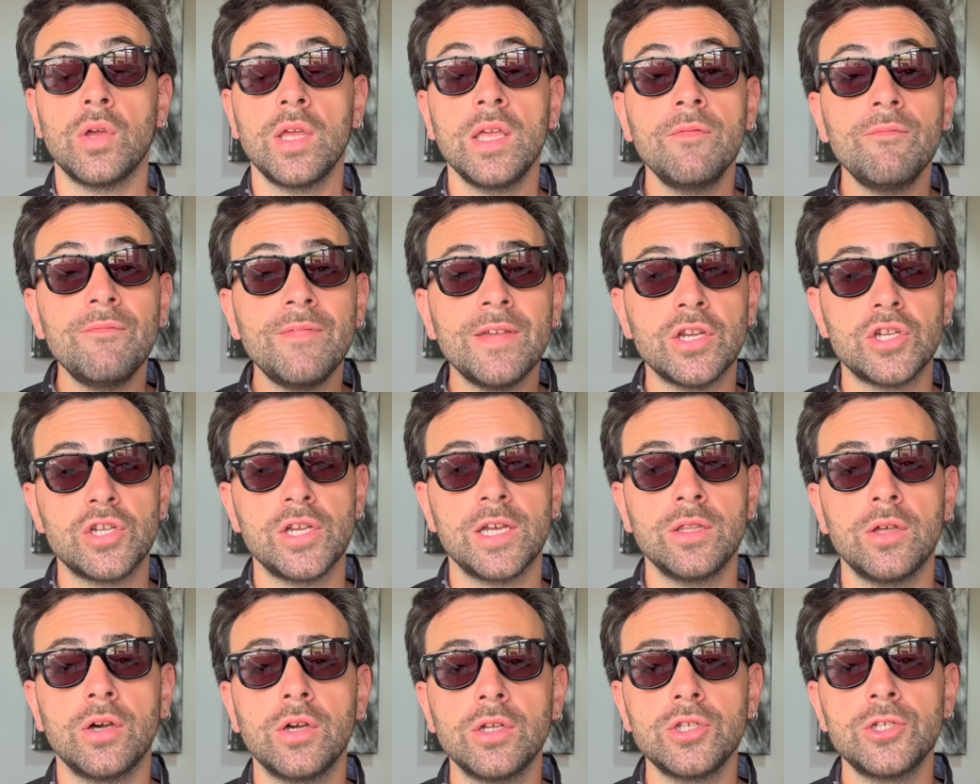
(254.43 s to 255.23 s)
Invece
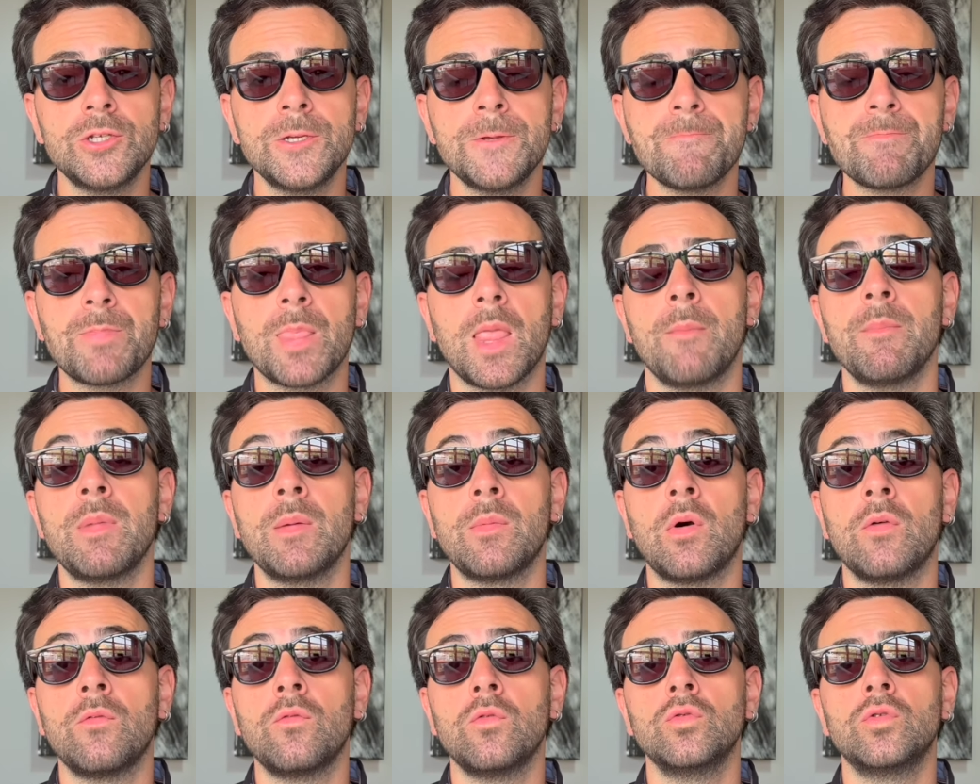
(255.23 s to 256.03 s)
ad oggi
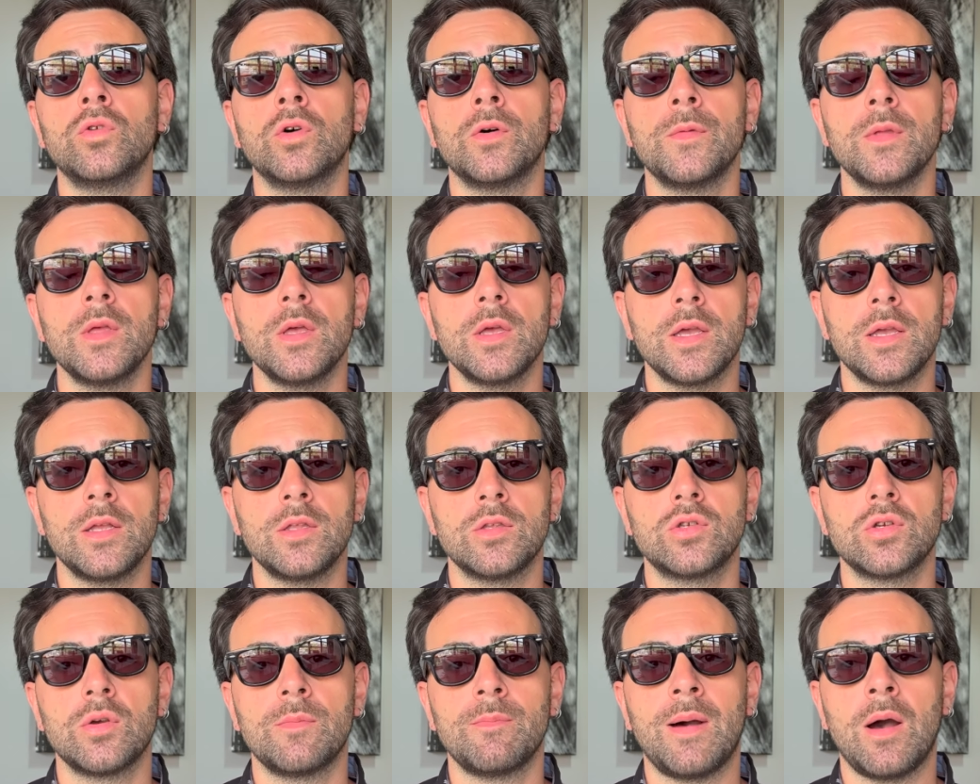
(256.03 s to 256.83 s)
abbiamo avuto
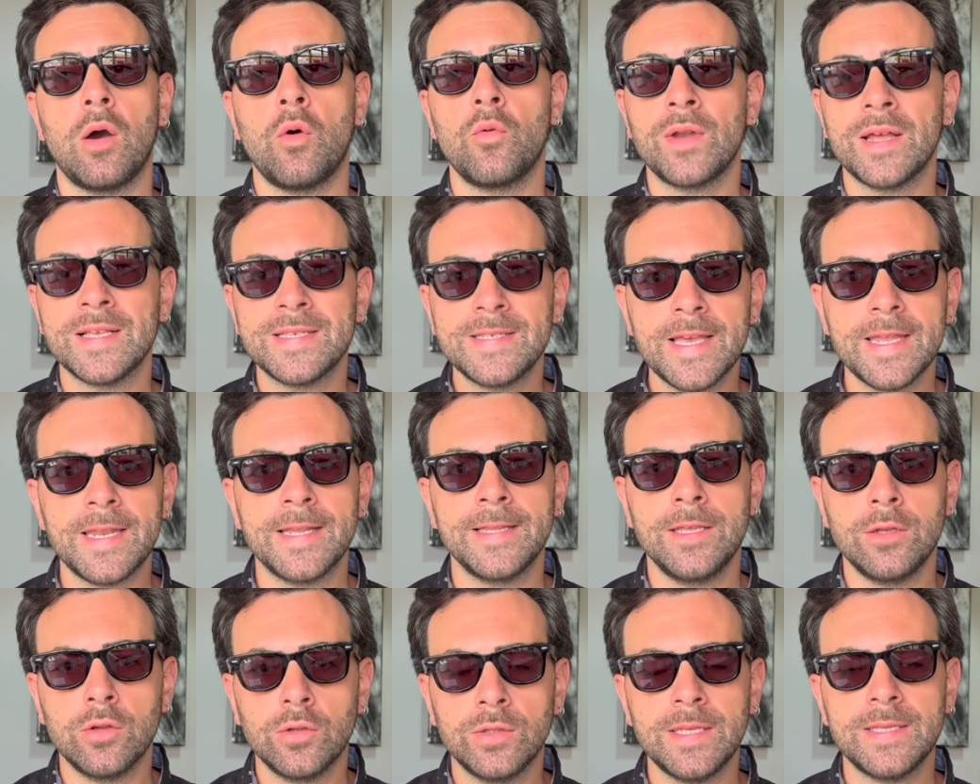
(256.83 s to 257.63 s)
insomma una serie
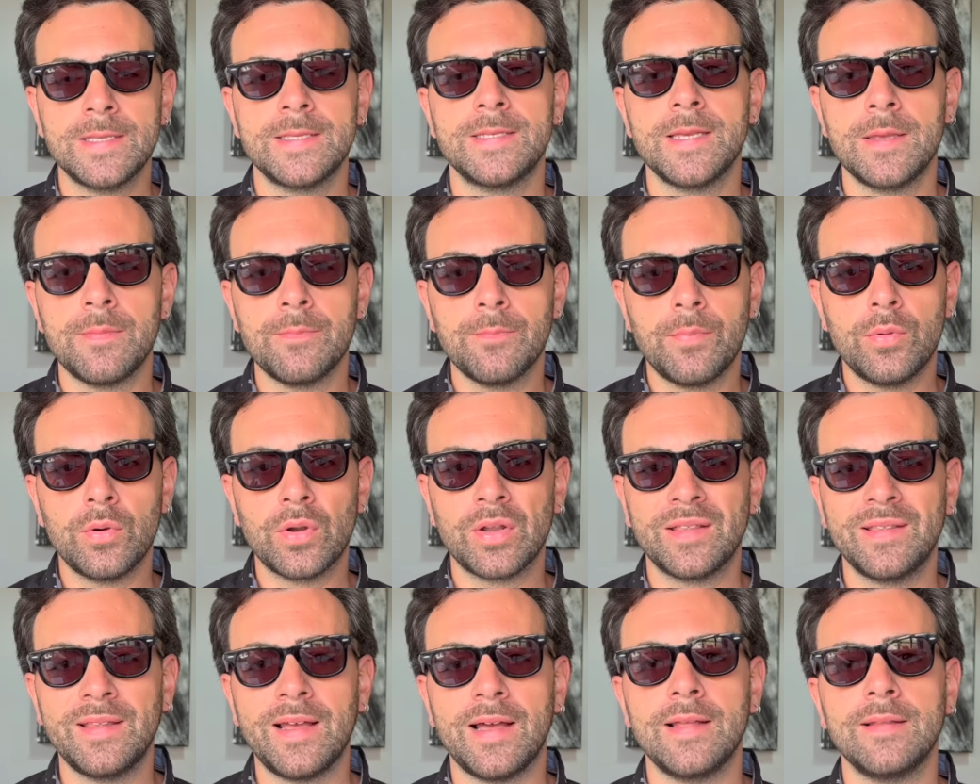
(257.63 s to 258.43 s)
di notizie
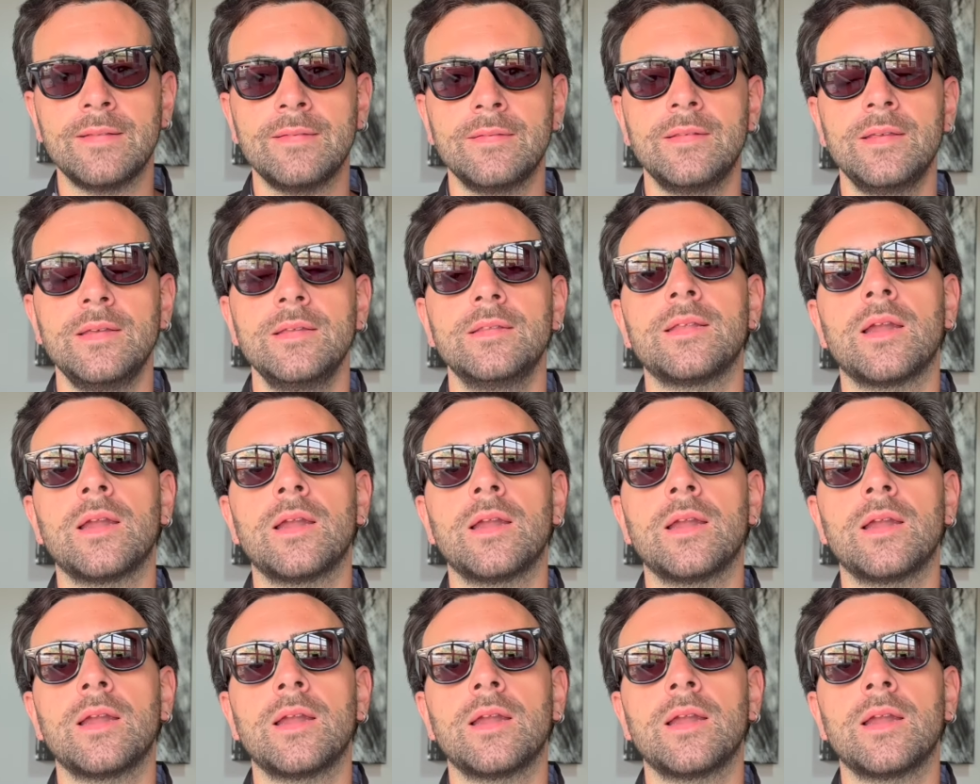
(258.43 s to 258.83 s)
importanti,